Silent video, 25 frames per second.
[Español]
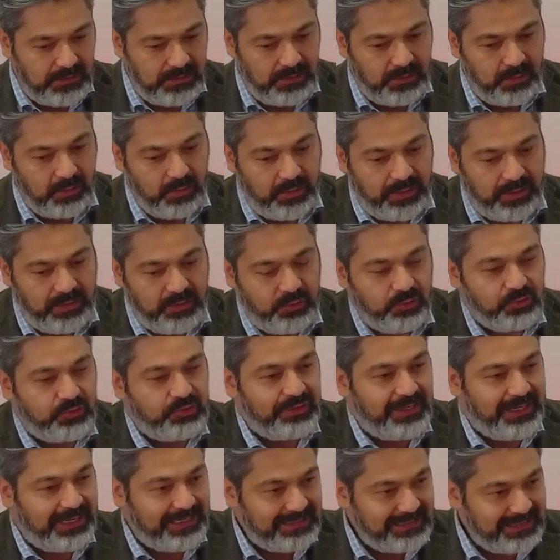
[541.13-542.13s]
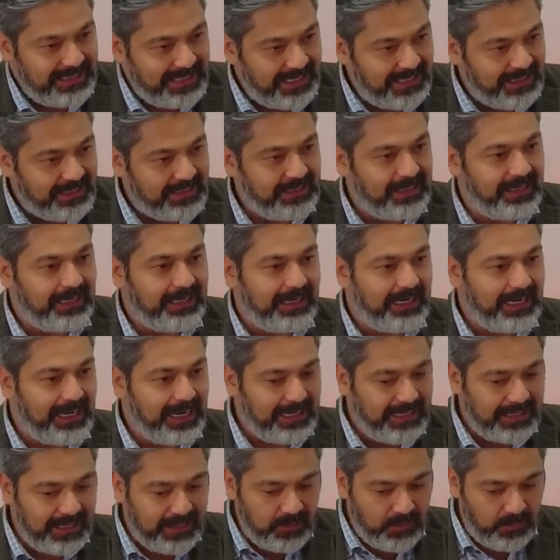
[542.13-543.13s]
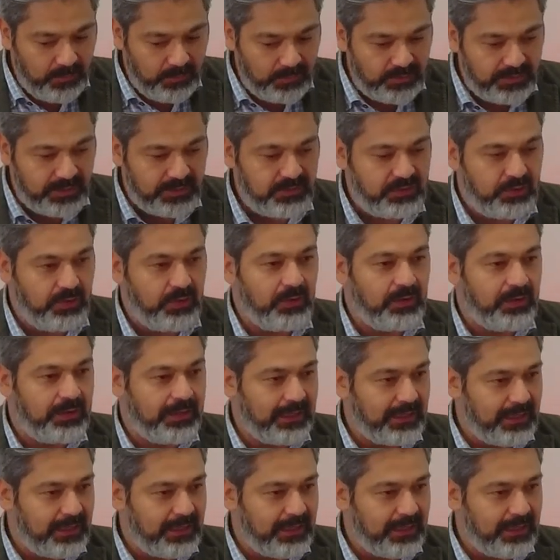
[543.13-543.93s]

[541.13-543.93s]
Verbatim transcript: lo que yo sé hacer en el área de computación,